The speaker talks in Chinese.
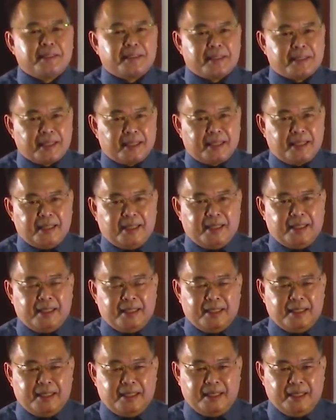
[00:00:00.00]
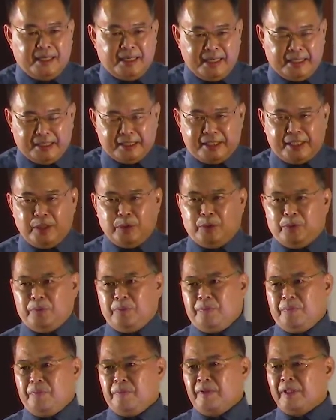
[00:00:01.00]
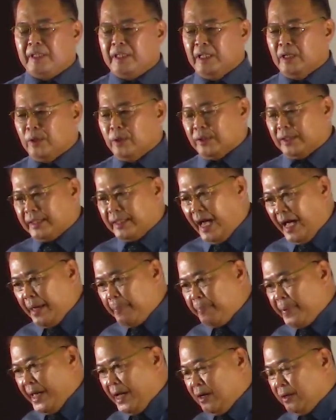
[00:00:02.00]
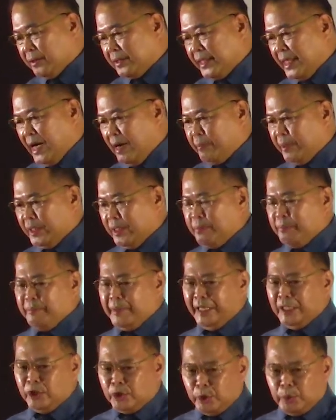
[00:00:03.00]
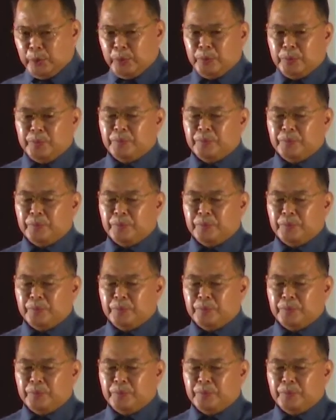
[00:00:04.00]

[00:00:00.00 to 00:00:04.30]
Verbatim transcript: 这个领袖，能够代表他们的民族，